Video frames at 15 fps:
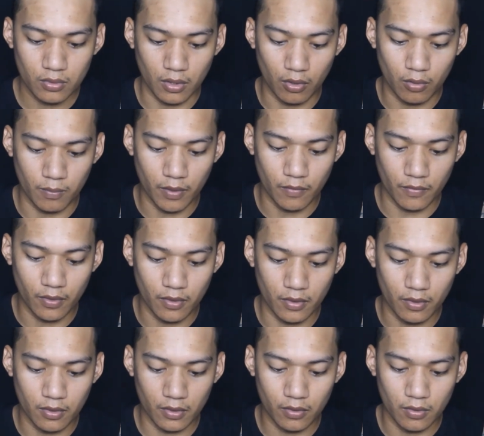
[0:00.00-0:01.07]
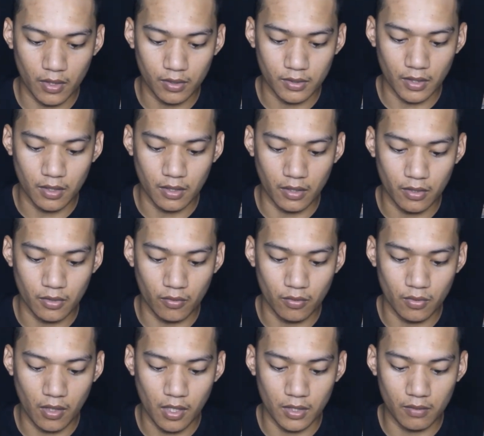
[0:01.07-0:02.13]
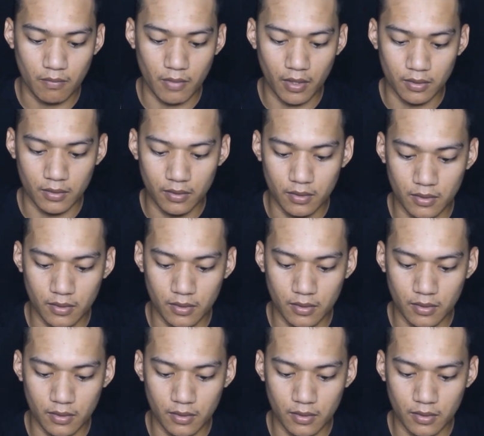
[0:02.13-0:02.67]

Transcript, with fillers: Ako prefer ko lang talaga yung hot build.